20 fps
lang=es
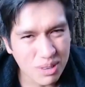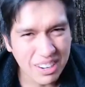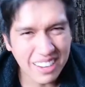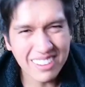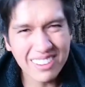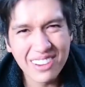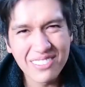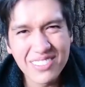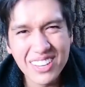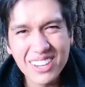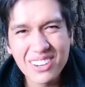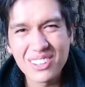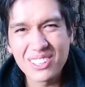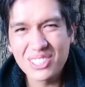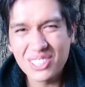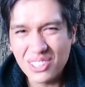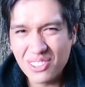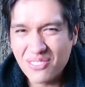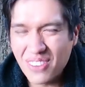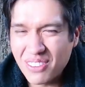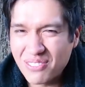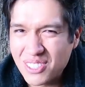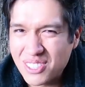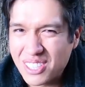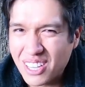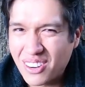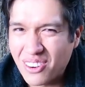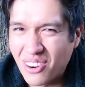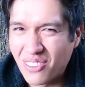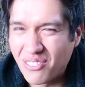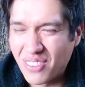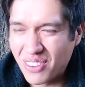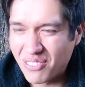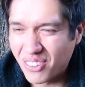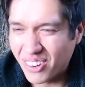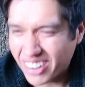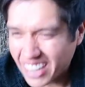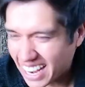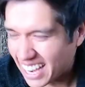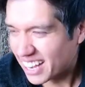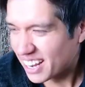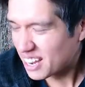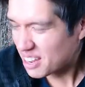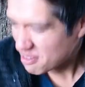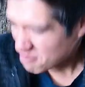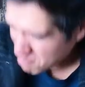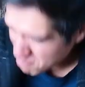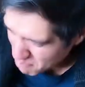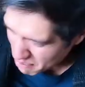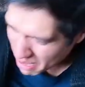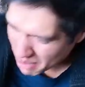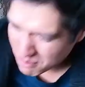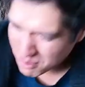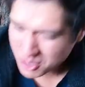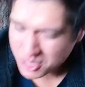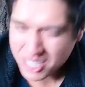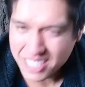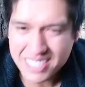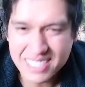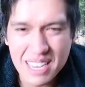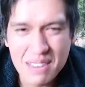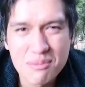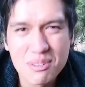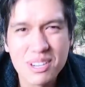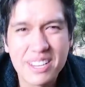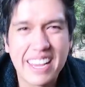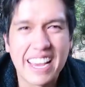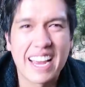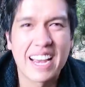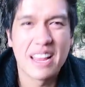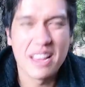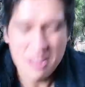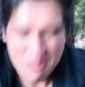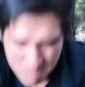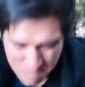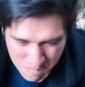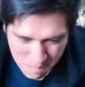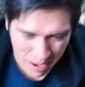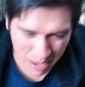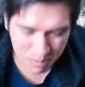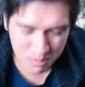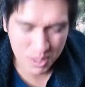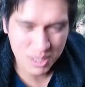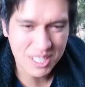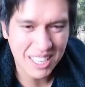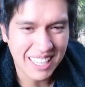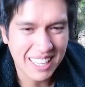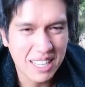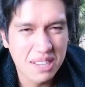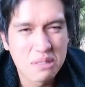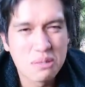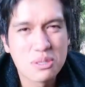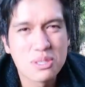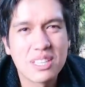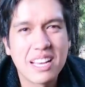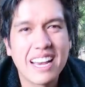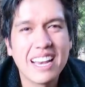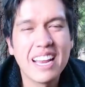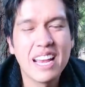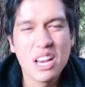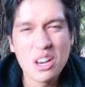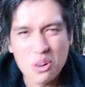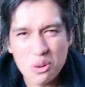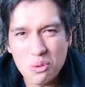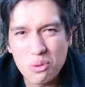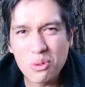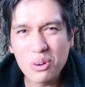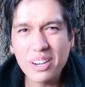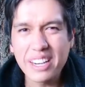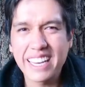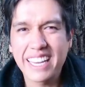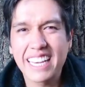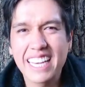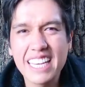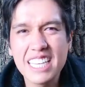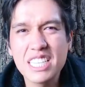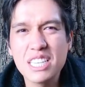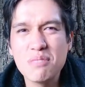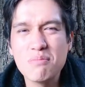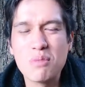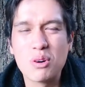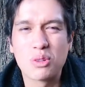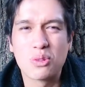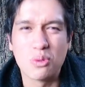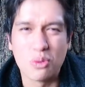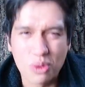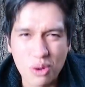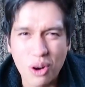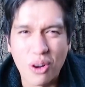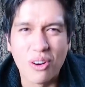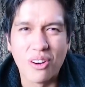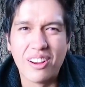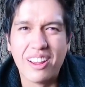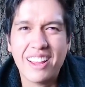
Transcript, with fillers: Por ello amigos, hoy vamos a conmemorar, vamos a saborear, vamos a degustar un riquísimo turrón.